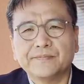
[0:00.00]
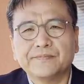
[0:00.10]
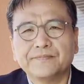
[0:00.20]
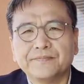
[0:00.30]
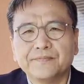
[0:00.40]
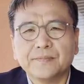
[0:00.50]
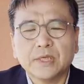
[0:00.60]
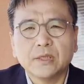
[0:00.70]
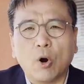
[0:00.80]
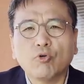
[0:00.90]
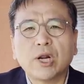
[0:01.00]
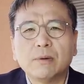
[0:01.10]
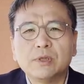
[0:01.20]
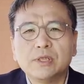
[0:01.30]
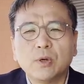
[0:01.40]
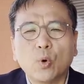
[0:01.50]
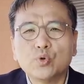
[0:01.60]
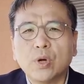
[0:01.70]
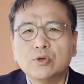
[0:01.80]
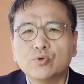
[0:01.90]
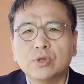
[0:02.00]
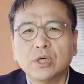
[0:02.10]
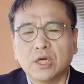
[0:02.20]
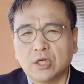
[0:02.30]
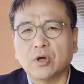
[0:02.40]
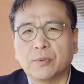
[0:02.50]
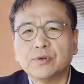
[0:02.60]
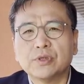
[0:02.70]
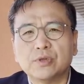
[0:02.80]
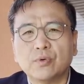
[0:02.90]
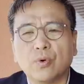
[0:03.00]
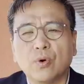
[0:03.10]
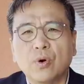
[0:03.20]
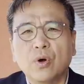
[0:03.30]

음, 그 억울함을 이제 호소할 수 있는 길은 없어지고,